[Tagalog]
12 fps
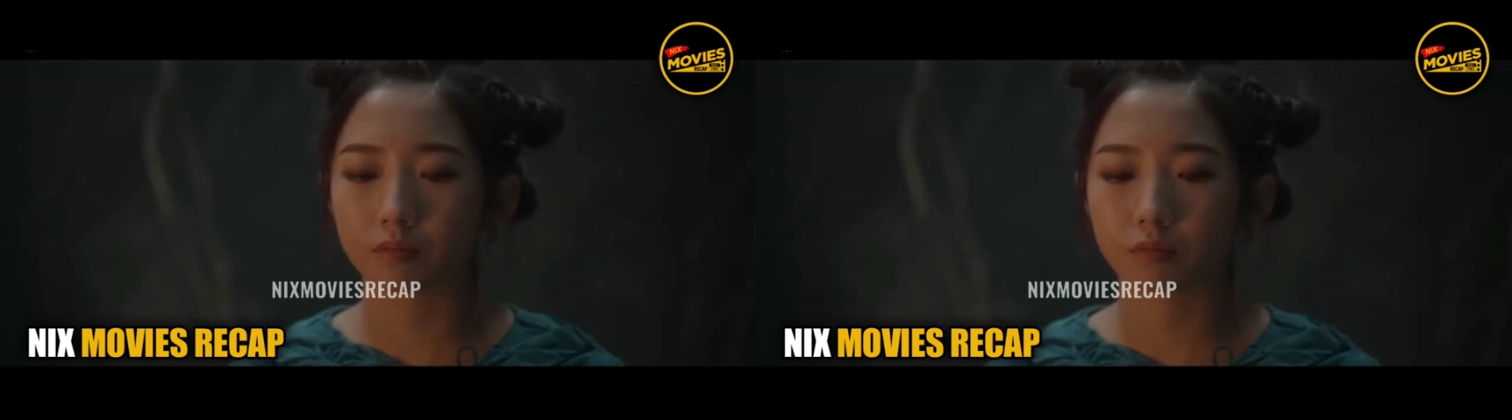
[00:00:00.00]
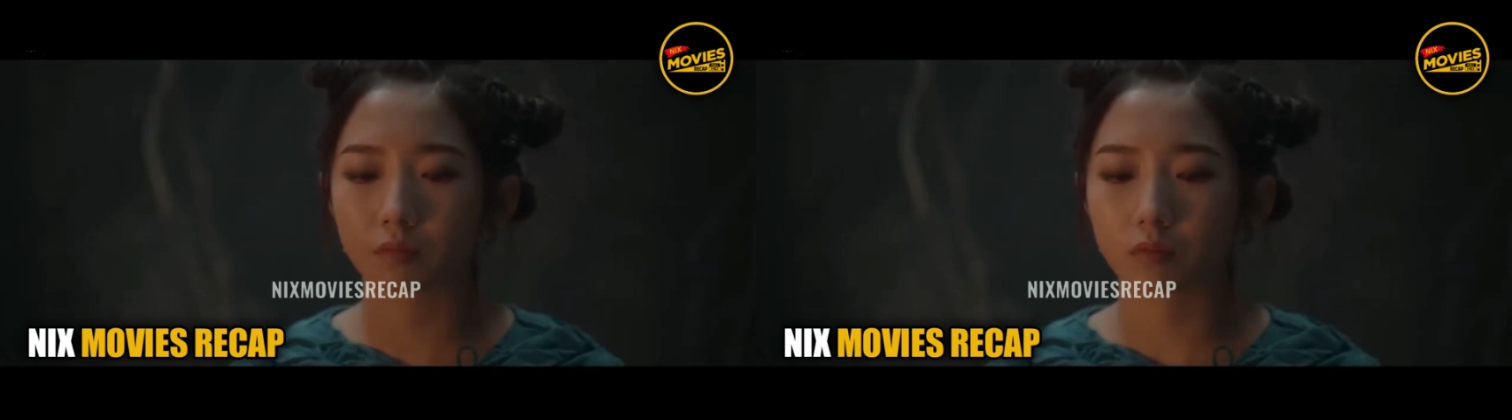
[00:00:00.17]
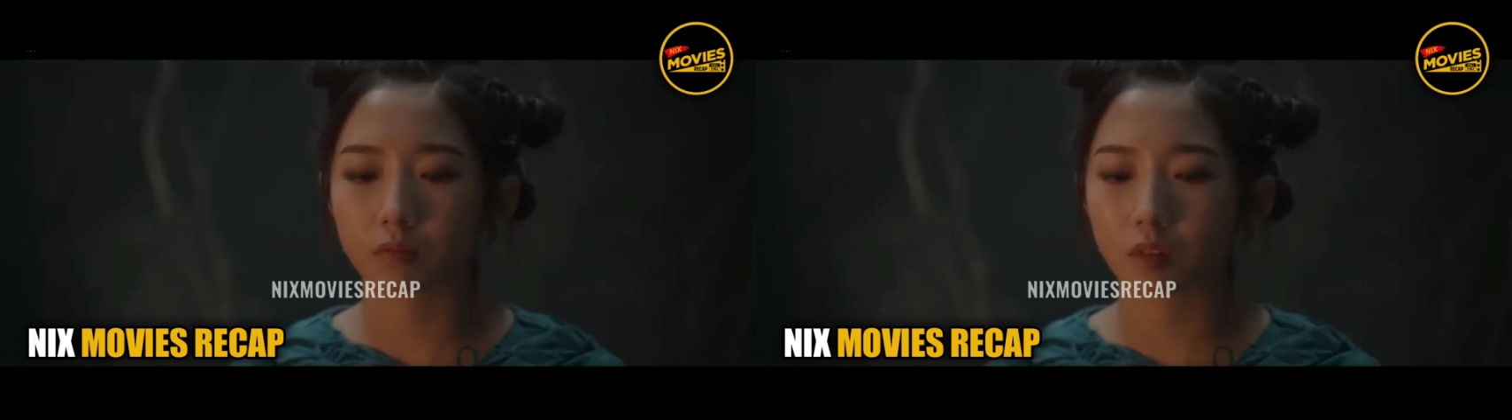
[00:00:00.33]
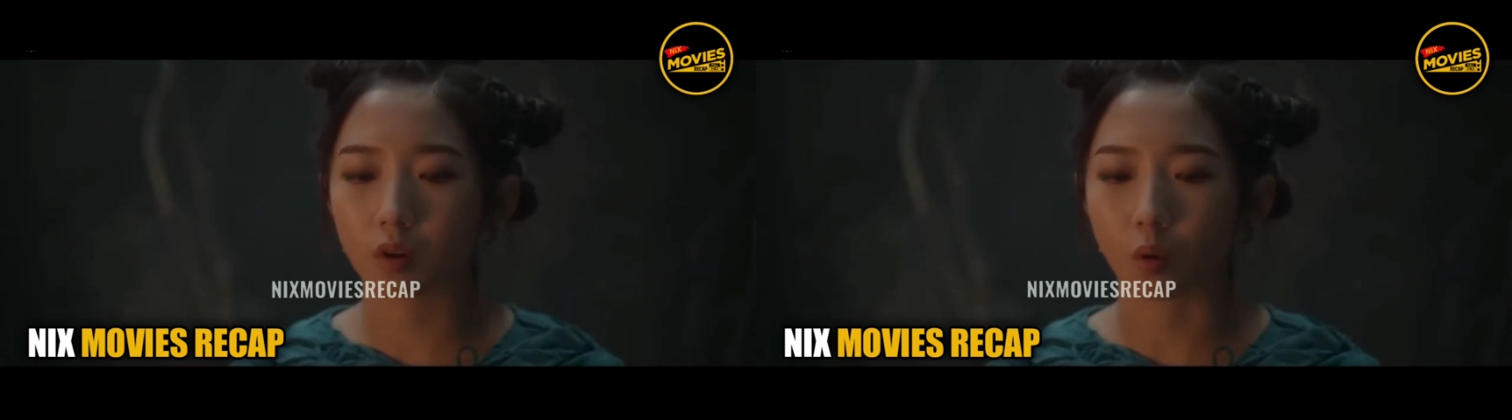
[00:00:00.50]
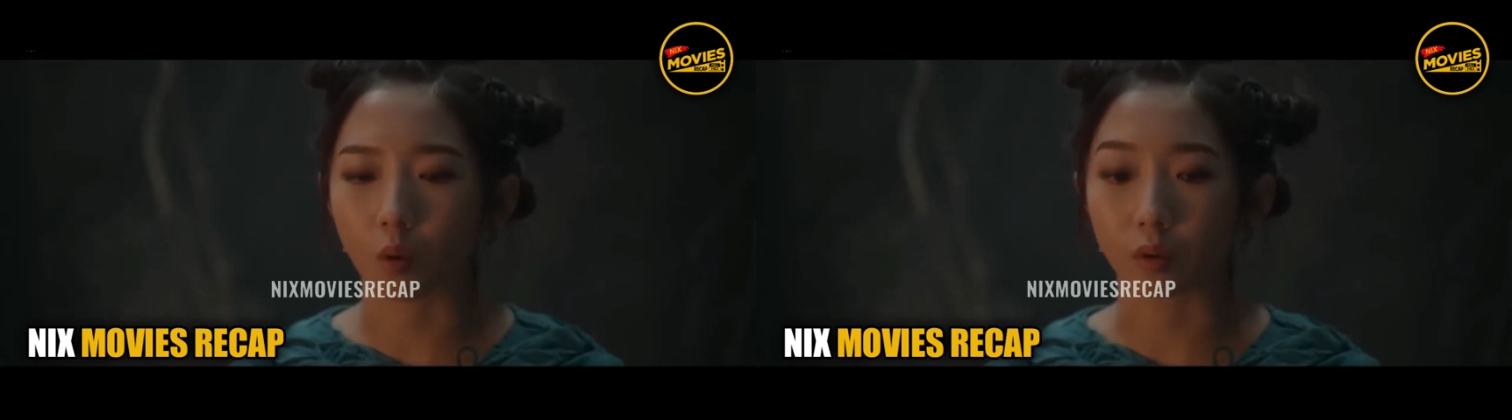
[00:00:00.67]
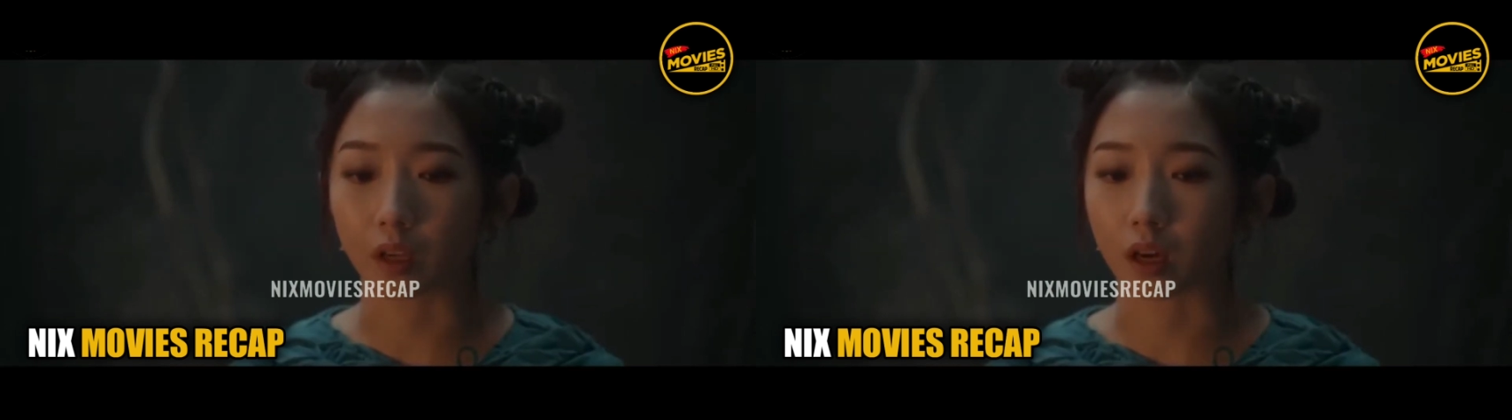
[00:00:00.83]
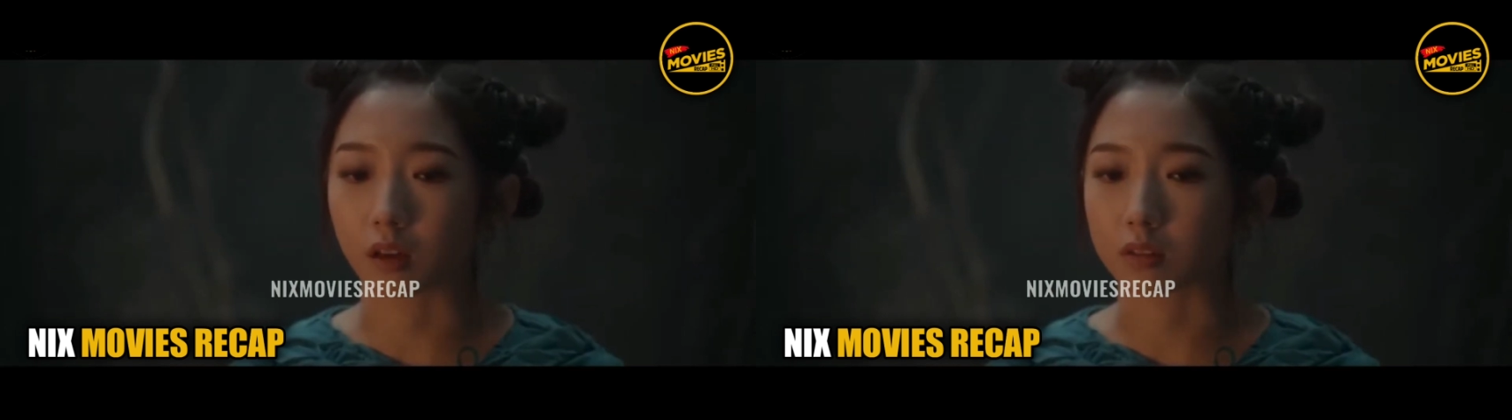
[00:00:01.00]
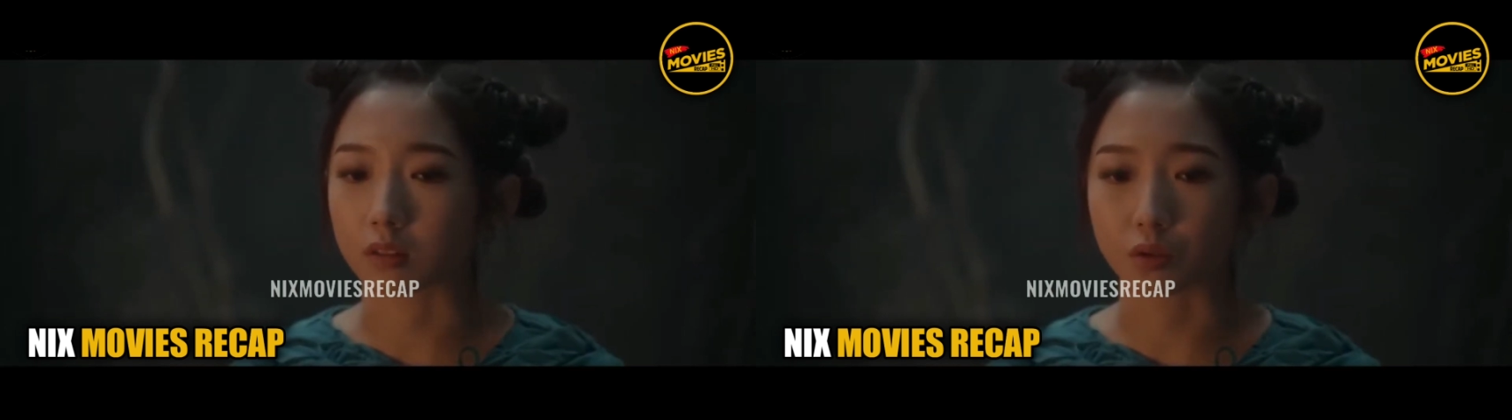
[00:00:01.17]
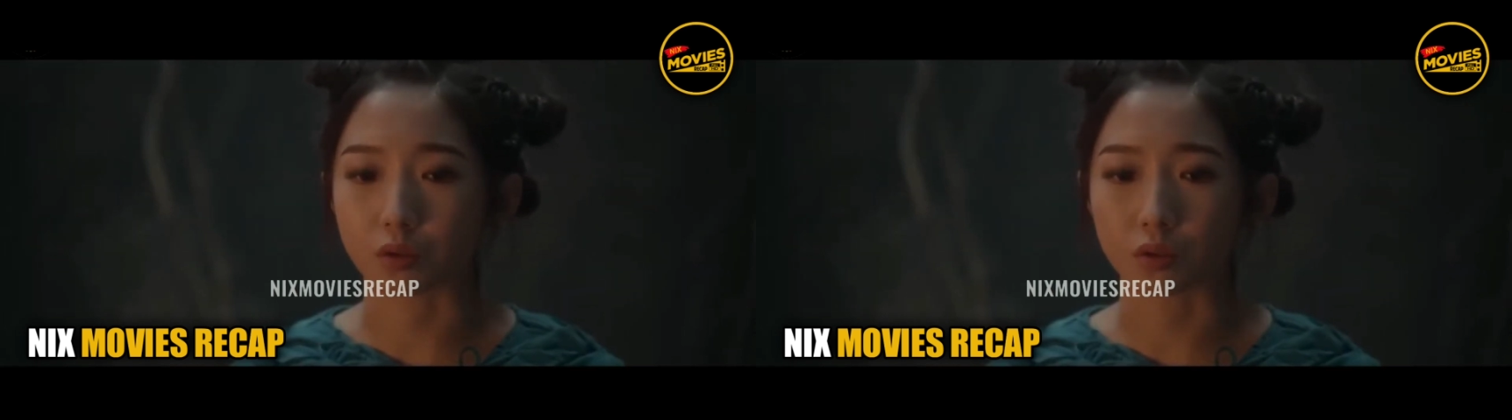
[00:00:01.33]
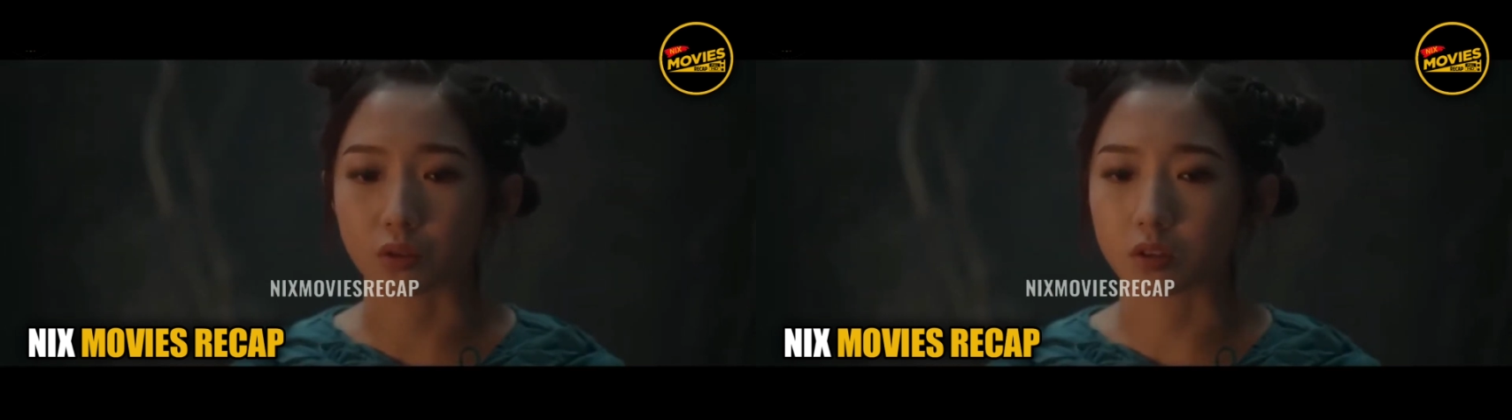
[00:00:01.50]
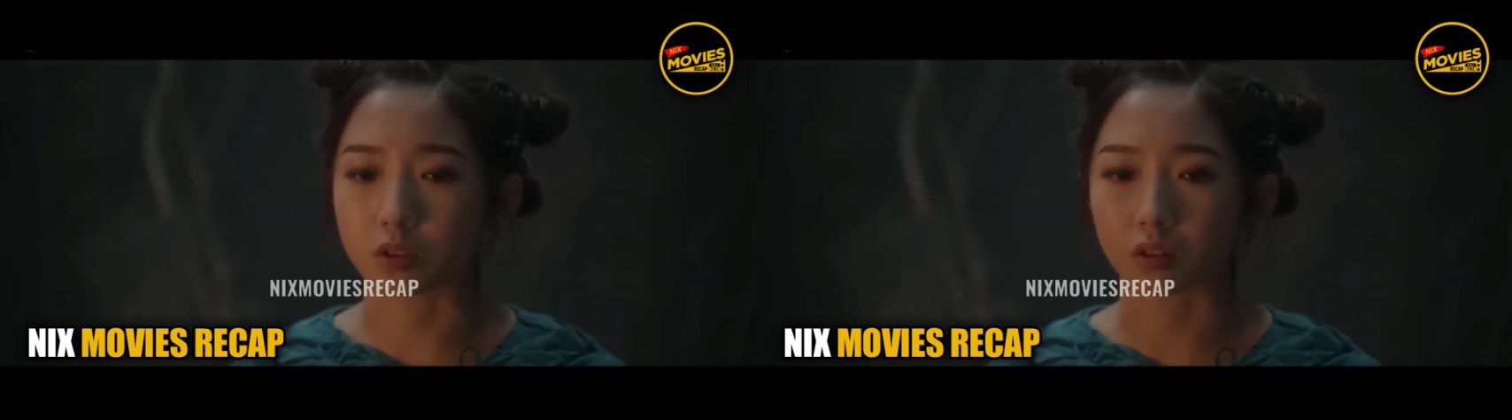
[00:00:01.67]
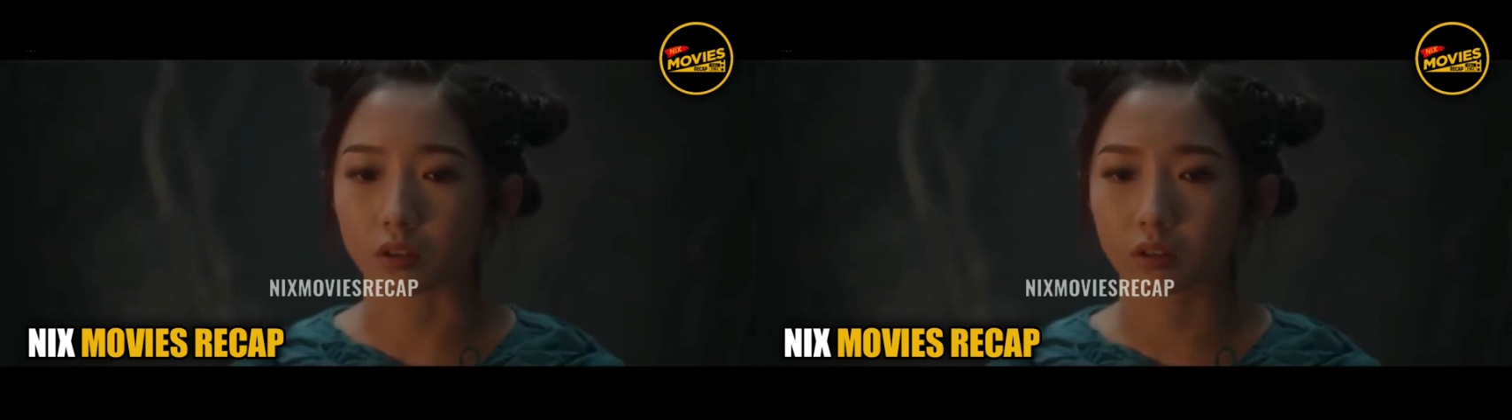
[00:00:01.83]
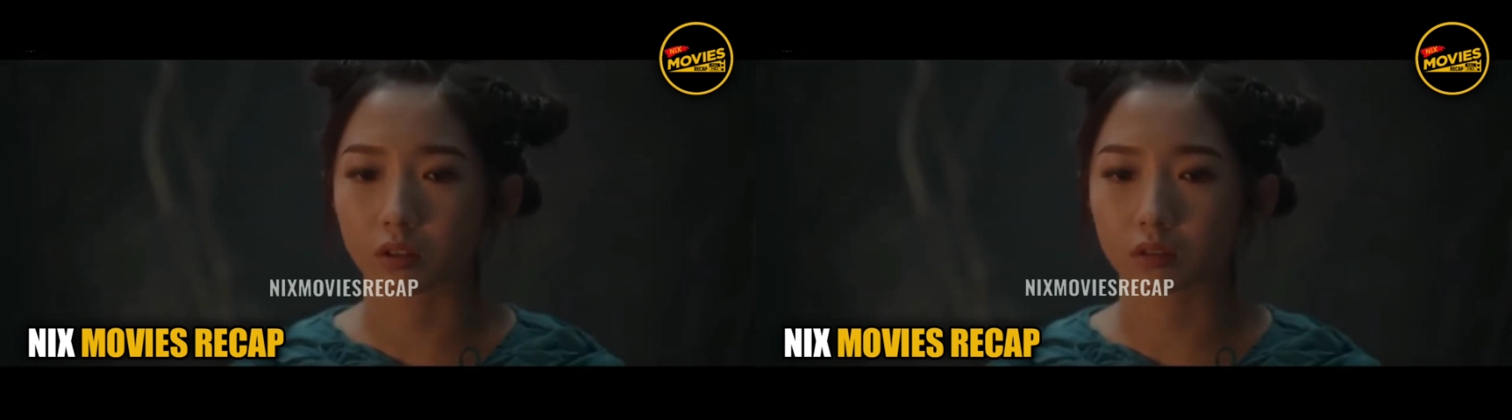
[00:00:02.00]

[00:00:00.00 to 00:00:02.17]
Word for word: na karanasan kung saan minsang nahulog